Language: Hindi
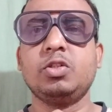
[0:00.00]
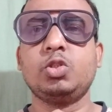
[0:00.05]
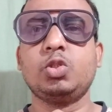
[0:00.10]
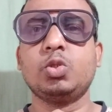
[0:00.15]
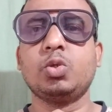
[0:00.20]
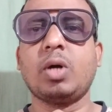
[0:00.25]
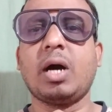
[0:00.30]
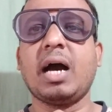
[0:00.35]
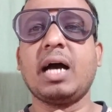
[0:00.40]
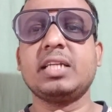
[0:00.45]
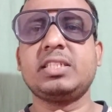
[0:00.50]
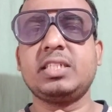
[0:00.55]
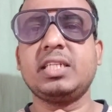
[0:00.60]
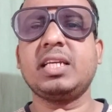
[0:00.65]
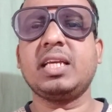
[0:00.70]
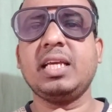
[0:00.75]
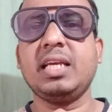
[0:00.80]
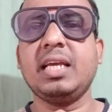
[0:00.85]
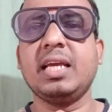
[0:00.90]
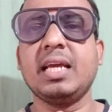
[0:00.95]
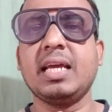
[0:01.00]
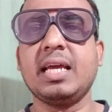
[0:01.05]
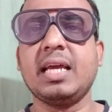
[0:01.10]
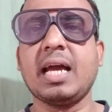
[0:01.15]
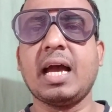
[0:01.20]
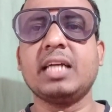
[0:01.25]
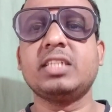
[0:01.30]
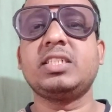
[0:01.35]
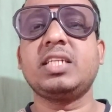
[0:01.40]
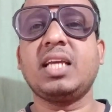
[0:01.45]
जो आशिकी है
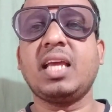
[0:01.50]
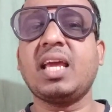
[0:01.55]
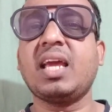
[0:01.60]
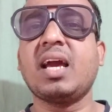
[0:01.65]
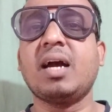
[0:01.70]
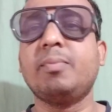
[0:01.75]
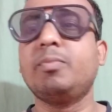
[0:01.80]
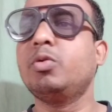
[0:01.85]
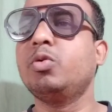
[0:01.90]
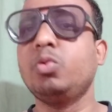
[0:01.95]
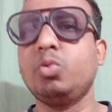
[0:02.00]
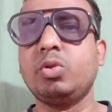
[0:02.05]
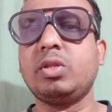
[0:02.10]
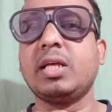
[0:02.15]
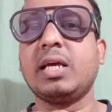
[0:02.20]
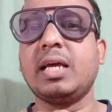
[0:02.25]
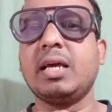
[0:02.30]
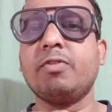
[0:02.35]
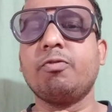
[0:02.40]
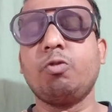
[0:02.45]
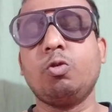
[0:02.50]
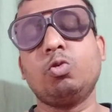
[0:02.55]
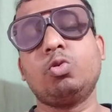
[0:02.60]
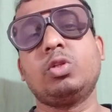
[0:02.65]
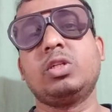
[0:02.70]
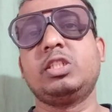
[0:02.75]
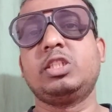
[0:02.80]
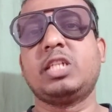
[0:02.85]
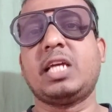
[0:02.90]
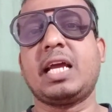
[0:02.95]
आशिकी का भूत है वो
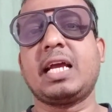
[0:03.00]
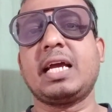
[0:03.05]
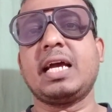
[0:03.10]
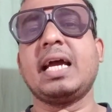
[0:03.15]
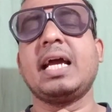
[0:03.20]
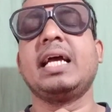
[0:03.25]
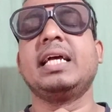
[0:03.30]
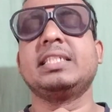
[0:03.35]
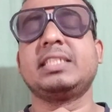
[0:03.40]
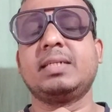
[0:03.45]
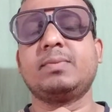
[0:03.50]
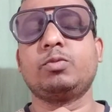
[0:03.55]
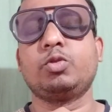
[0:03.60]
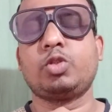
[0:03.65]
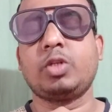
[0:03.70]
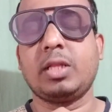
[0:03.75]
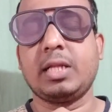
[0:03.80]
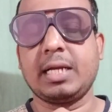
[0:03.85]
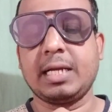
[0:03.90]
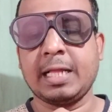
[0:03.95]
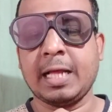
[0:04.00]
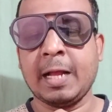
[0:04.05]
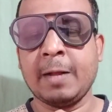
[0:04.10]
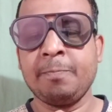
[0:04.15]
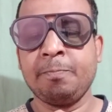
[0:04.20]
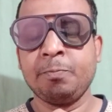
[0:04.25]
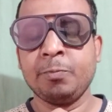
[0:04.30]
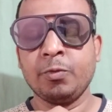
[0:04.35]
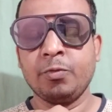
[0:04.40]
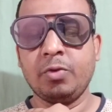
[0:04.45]
उतर जाएगा ऐसा मुझे लग रहा है
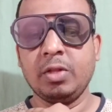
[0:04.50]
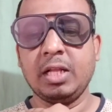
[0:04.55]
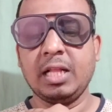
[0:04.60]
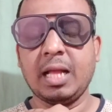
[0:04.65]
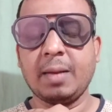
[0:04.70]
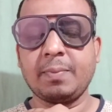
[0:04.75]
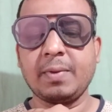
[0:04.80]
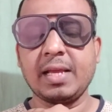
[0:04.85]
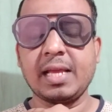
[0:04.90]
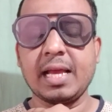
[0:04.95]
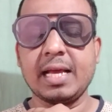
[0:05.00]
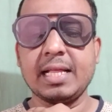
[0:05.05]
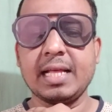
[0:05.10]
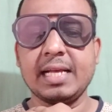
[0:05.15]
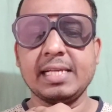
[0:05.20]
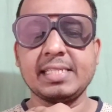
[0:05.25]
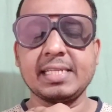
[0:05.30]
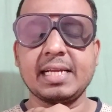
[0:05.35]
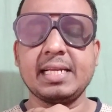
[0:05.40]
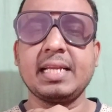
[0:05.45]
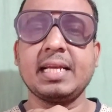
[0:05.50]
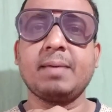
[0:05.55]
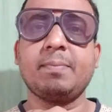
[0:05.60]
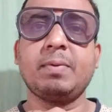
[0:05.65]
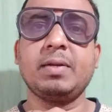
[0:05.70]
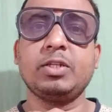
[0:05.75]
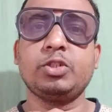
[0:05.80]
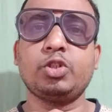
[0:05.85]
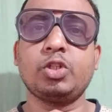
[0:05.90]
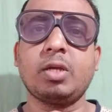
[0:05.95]
फिलहाल आपकी क्या रहे है सेकंड ईयर
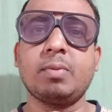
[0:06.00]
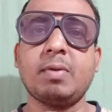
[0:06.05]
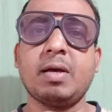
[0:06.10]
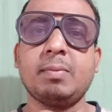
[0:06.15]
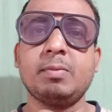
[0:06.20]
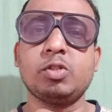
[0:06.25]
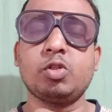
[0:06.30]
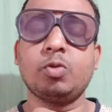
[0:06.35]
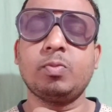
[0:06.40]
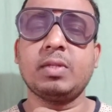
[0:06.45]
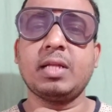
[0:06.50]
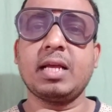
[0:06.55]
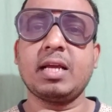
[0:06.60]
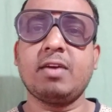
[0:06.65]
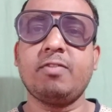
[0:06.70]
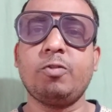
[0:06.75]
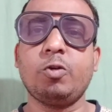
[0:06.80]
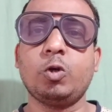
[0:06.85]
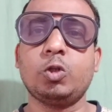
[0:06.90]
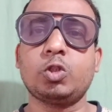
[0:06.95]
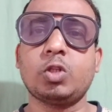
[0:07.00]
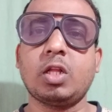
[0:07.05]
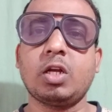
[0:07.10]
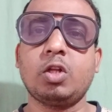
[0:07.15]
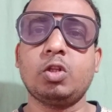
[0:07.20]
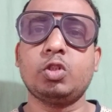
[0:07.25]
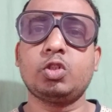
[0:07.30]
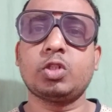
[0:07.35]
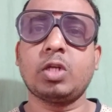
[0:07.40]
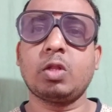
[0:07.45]
प्रोडिक्शन के बारे में जरूर बताएगा वीडियो अच्छा
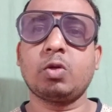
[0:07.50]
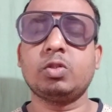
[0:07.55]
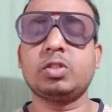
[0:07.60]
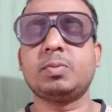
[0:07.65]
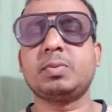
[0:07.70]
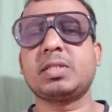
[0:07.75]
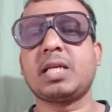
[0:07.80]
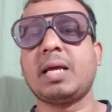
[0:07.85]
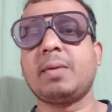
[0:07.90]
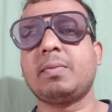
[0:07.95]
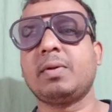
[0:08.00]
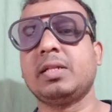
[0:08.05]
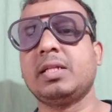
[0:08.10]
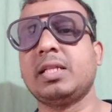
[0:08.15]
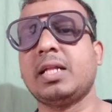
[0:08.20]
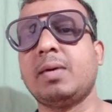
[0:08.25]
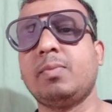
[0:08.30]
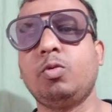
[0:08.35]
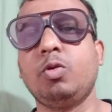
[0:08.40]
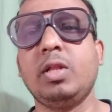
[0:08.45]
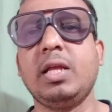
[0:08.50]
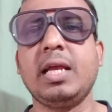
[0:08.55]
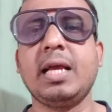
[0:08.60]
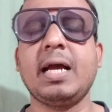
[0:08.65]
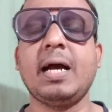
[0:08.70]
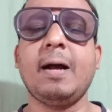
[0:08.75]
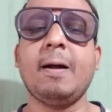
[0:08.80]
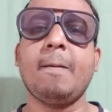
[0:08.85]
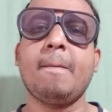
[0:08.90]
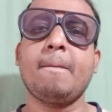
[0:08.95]
लगा तो शाम को सब्सक्राइब करना ना
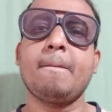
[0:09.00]
भूलेगा